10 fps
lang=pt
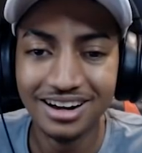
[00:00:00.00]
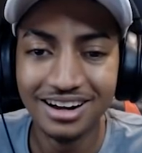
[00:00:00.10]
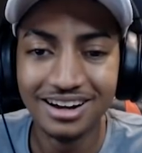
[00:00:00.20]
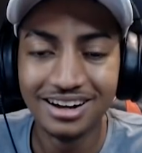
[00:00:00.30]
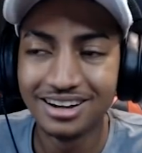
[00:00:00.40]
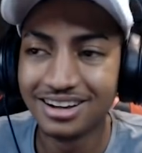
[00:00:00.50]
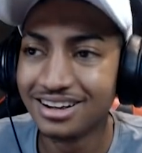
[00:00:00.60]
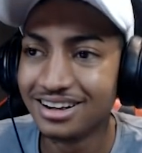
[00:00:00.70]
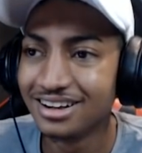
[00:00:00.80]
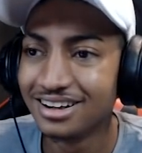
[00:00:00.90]
Eu não
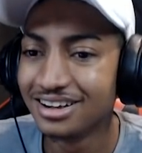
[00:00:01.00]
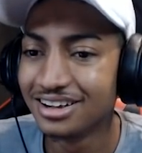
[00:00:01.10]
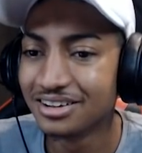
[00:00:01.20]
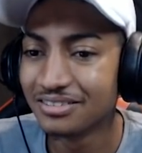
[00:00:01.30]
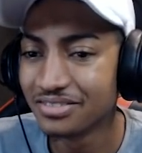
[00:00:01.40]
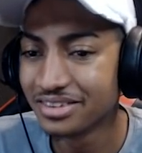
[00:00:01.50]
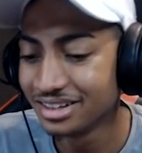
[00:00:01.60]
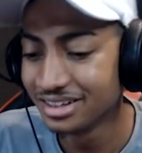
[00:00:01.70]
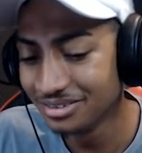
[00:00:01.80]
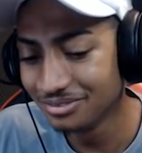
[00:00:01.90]
consigo te tipo, puxar de volta,
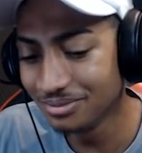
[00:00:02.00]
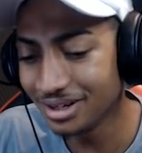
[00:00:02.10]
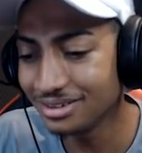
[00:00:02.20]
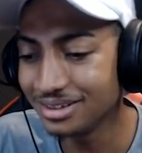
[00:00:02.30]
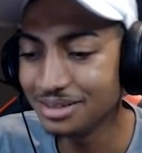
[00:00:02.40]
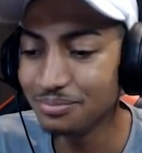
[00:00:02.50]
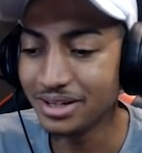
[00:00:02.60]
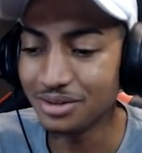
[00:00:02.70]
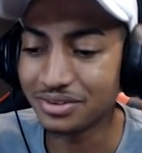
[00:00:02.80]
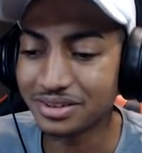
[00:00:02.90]
Alexei. Mano,
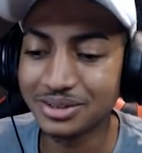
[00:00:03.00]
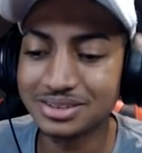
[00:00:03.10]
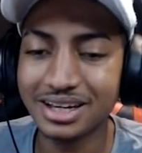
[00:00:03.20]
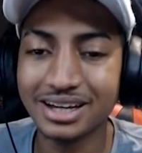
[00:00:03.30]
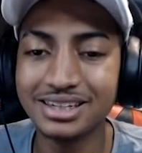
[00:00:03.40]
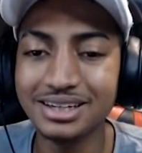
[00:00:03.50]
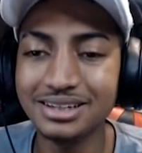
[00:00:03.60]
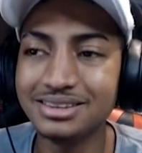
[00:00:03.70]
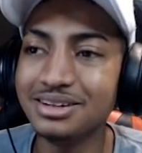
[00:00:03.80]
liberei, eu vou ter que usar aqui.